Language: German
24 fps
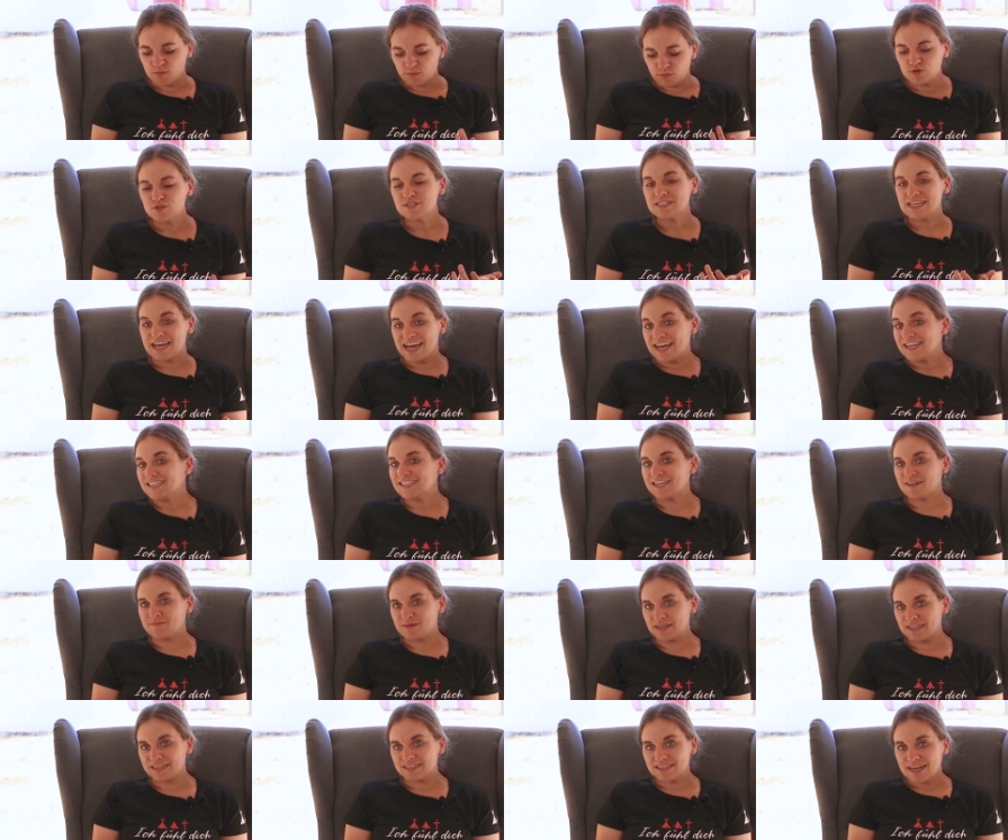Mose hat
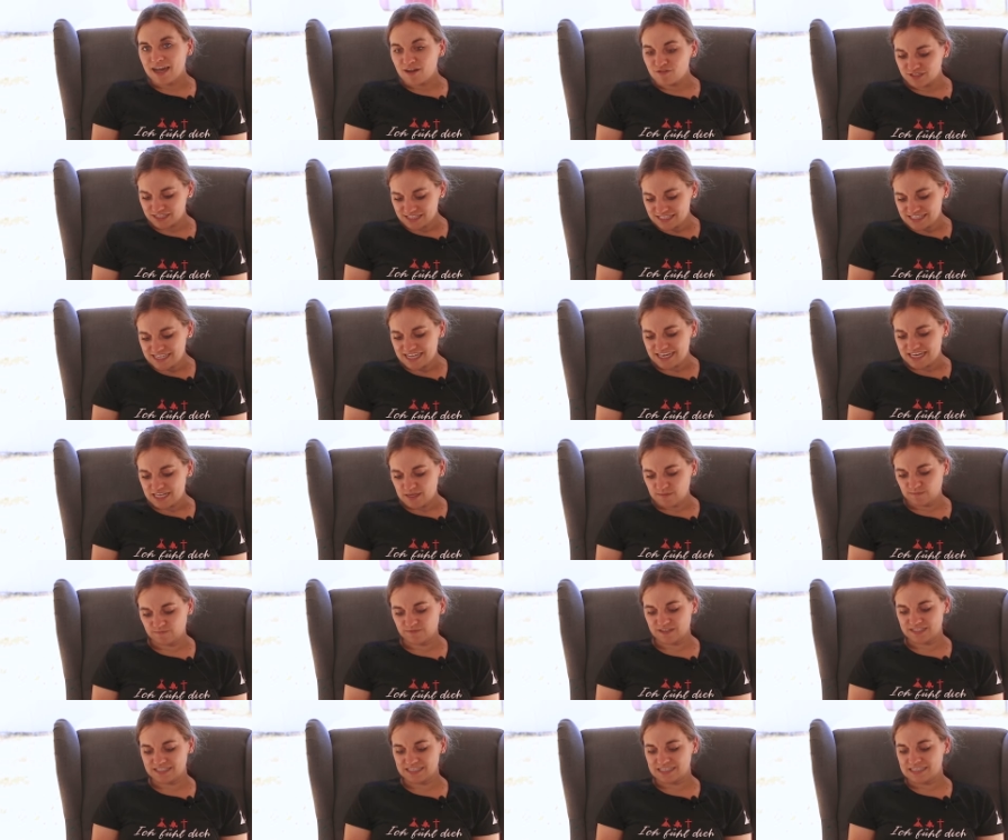aber genau das
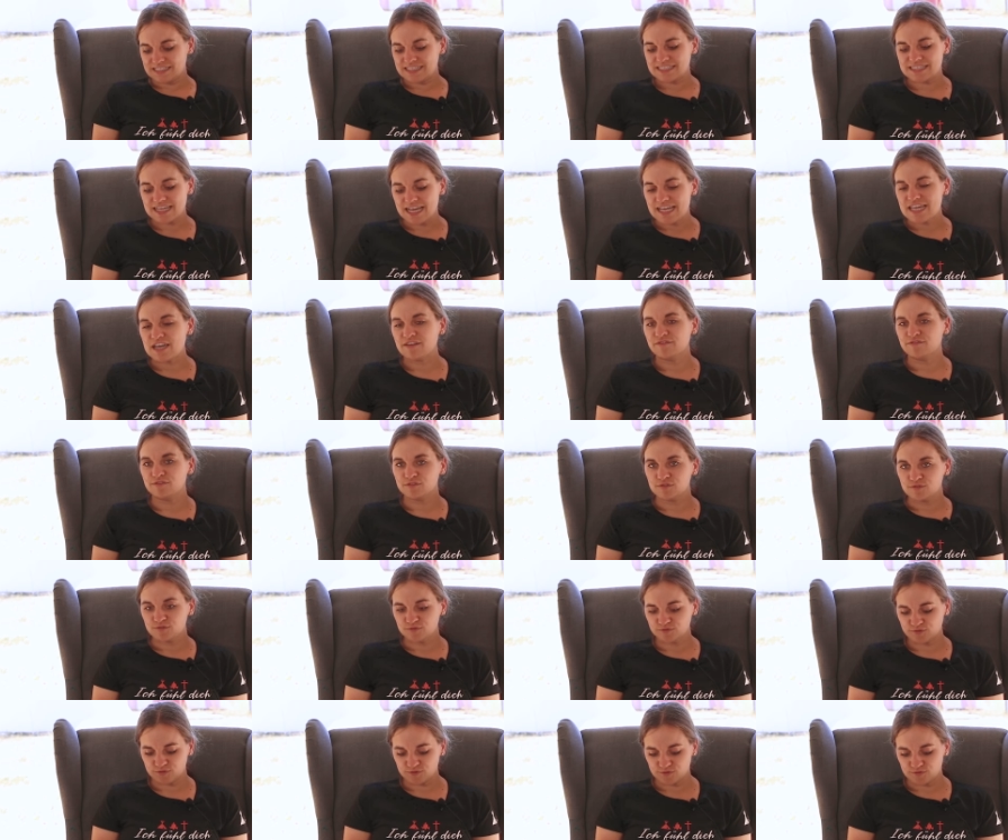erlebt, was in Jesaja
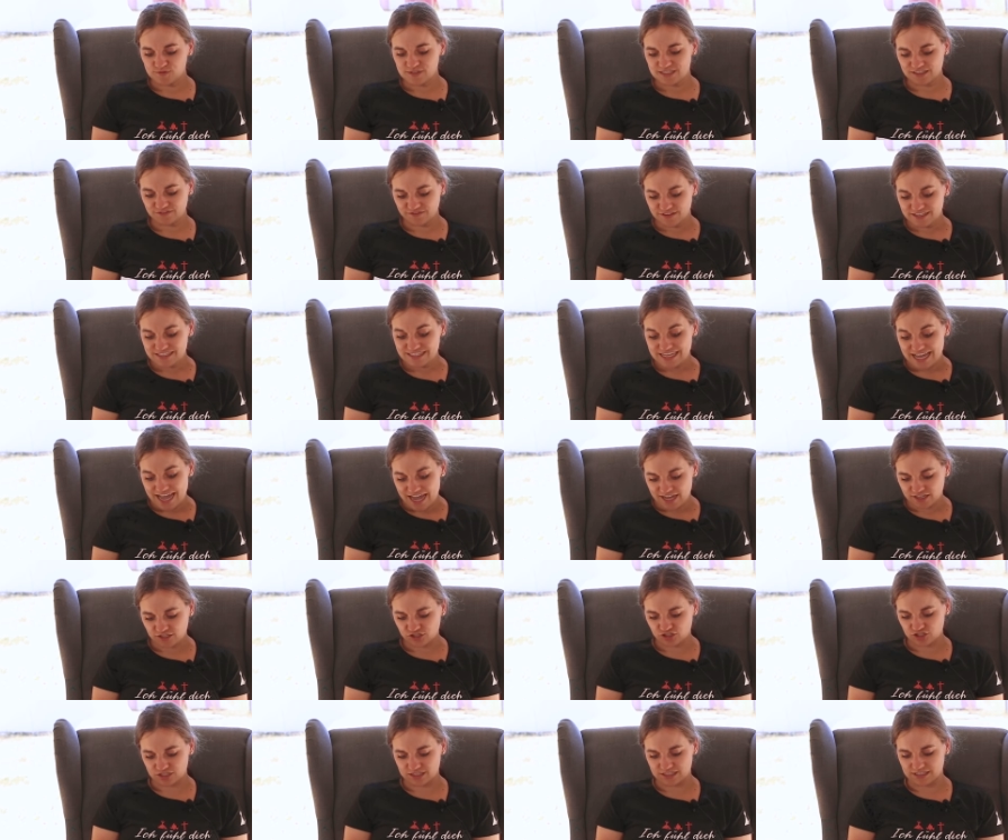55, Vers
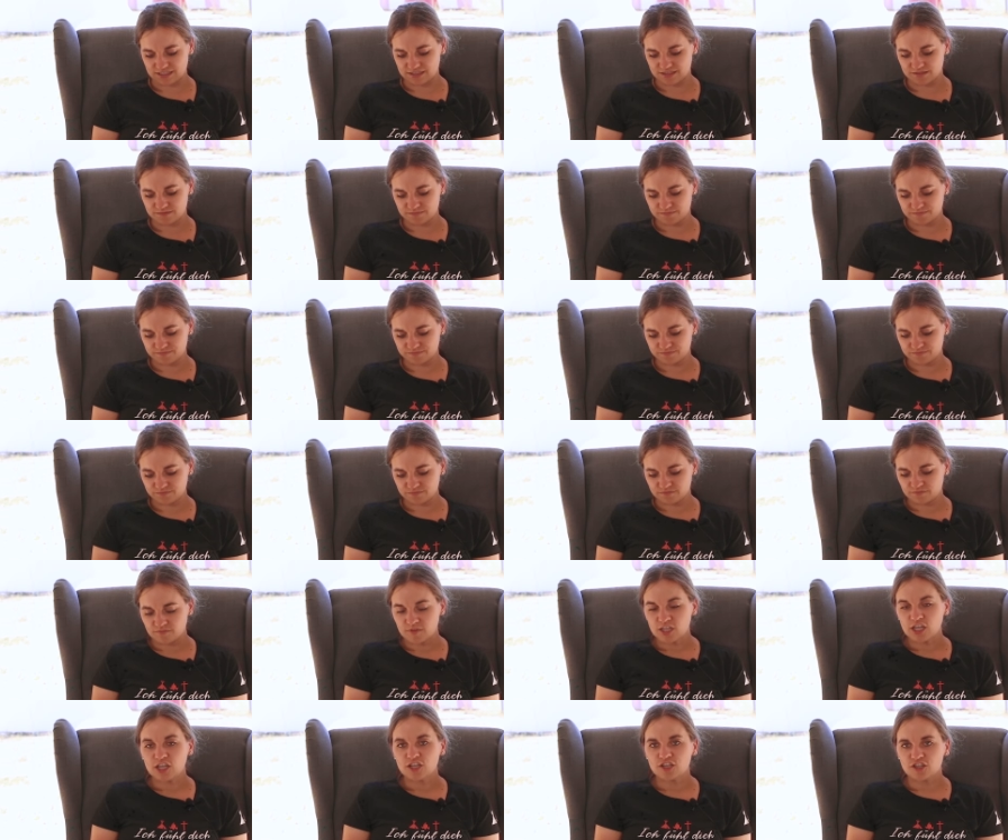8 steht.
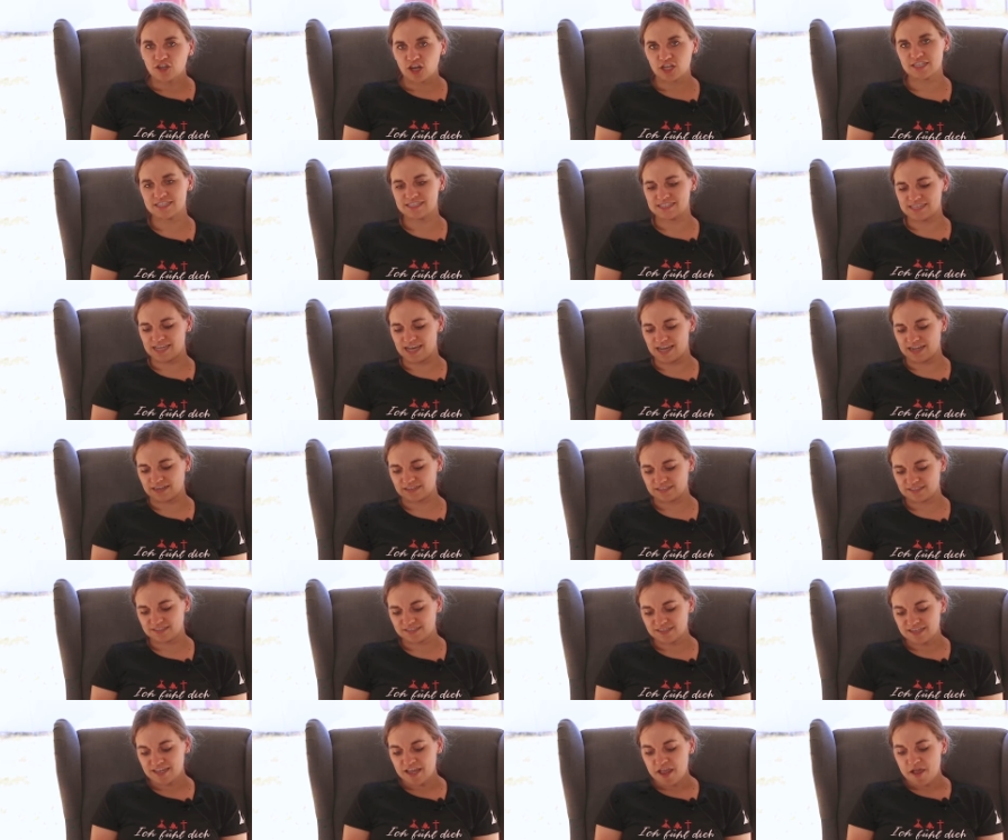Gott
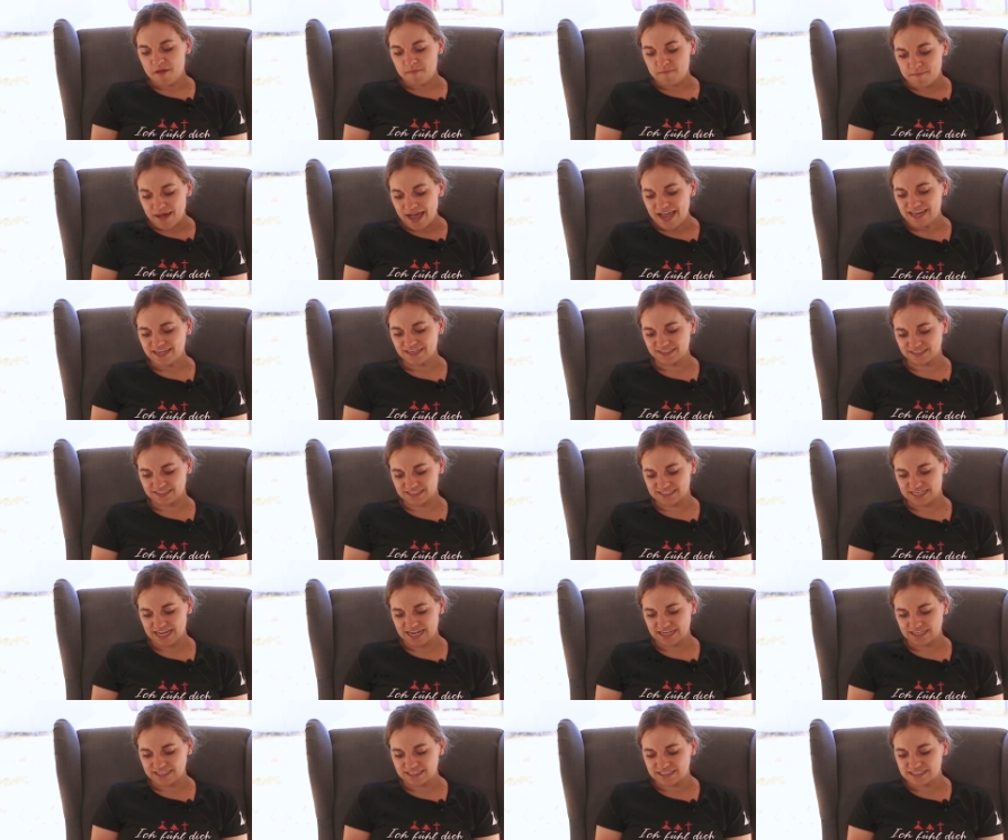sagt, meine
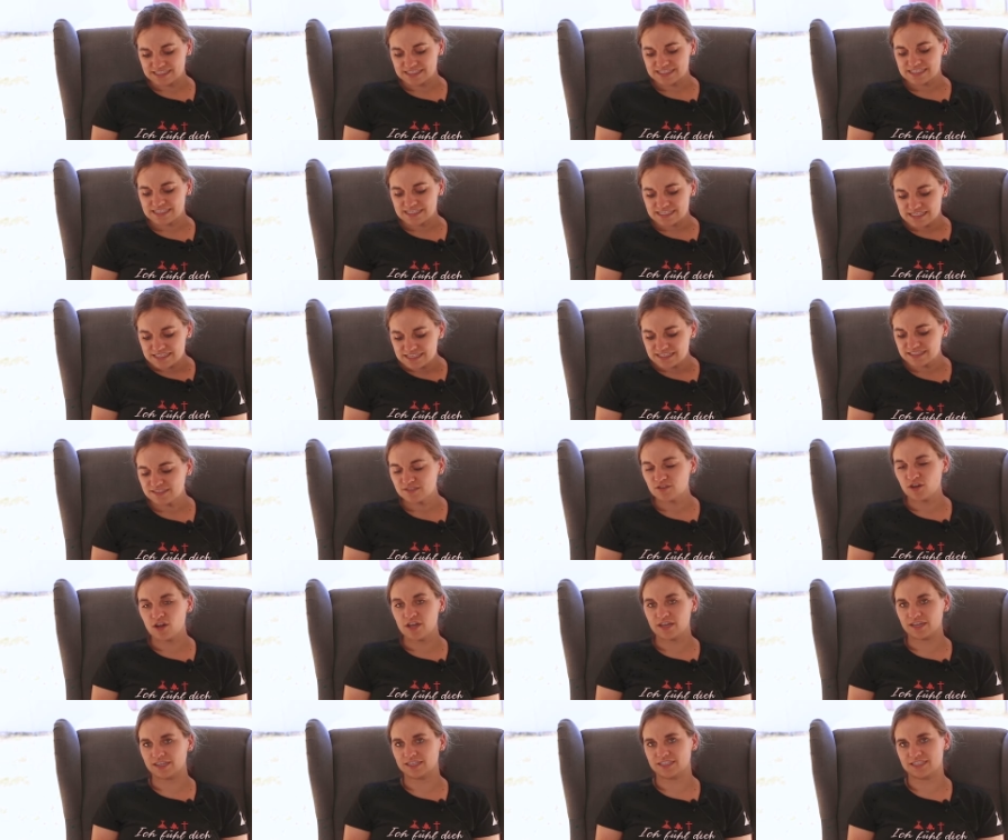Gedanken sind nicht
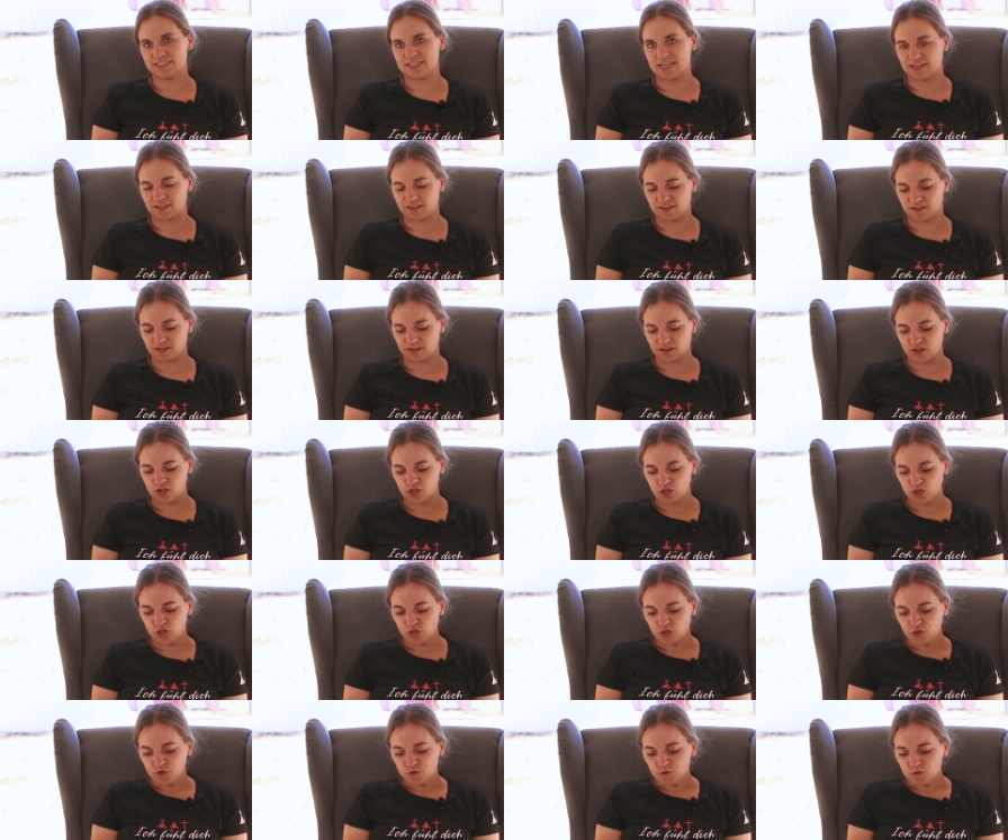eure Gedanken
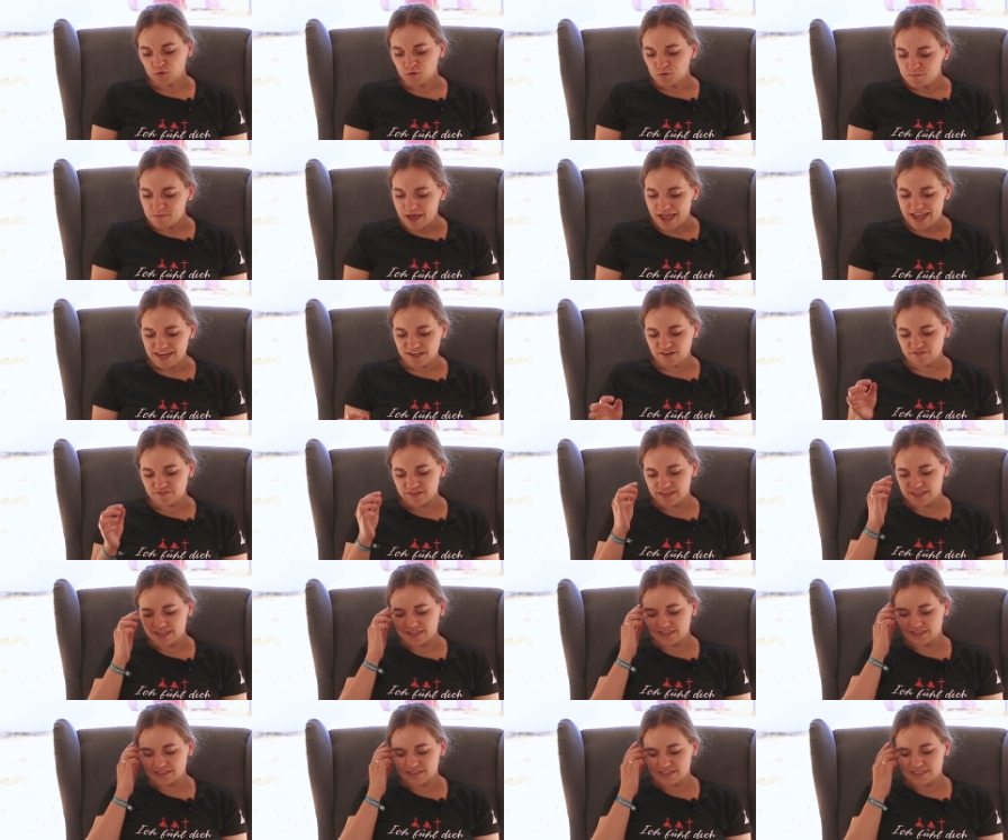und meine
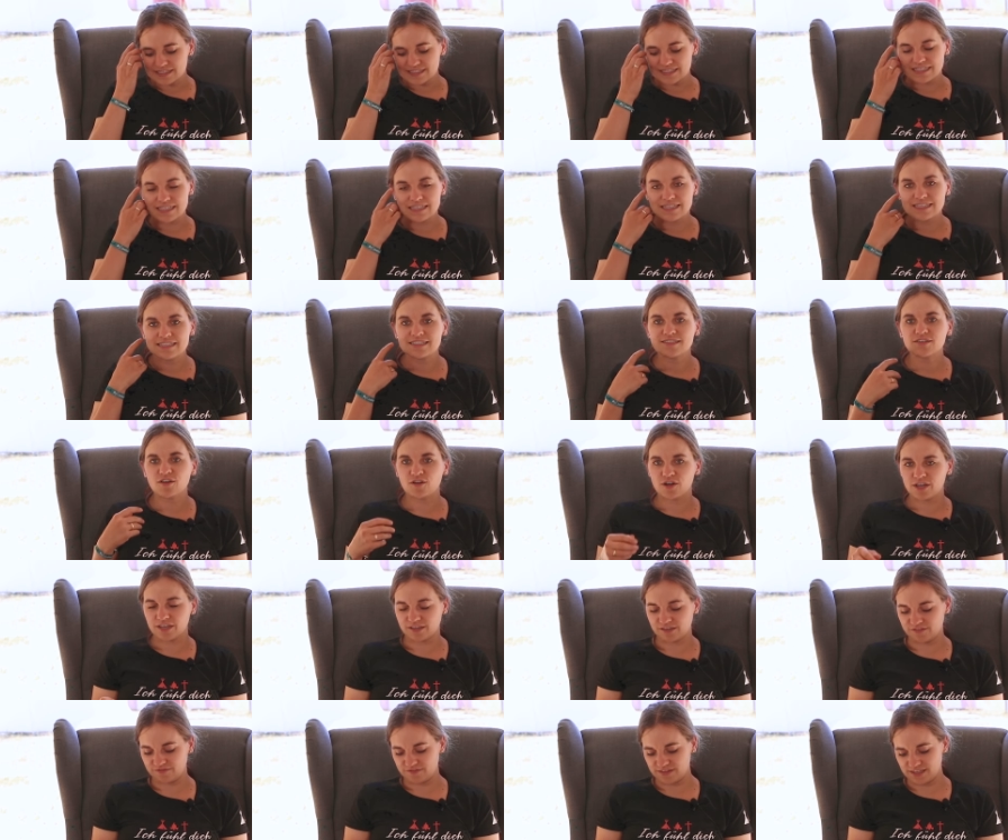Wege sind nicht
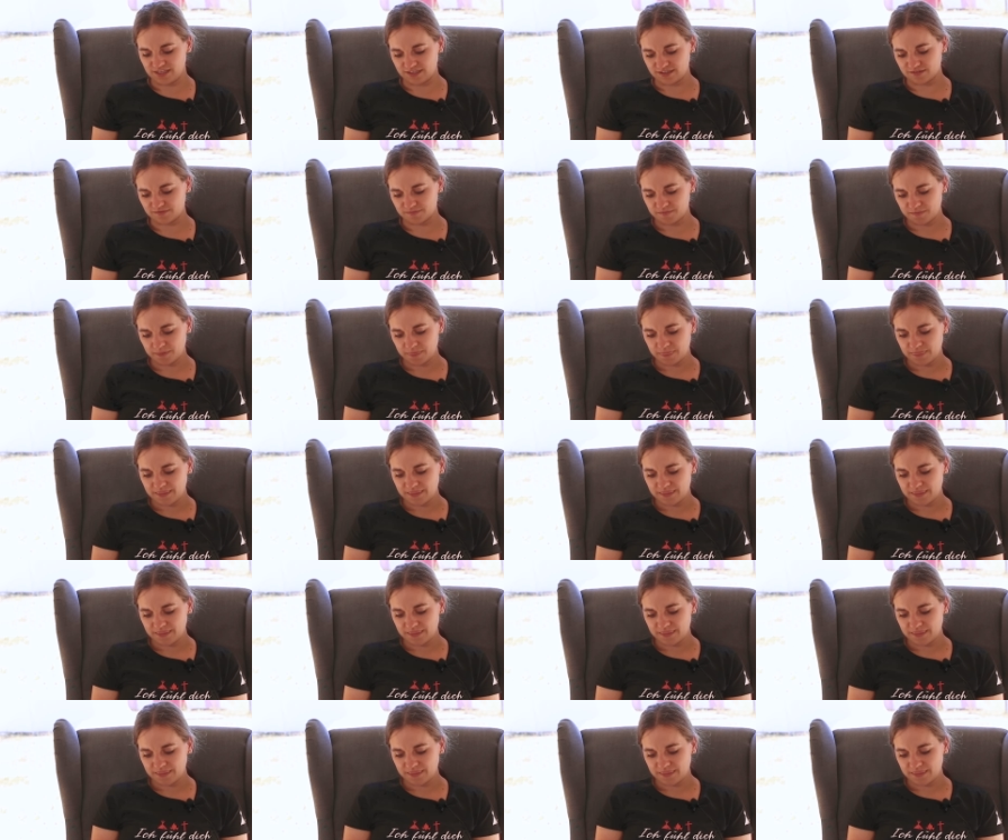eure Wege.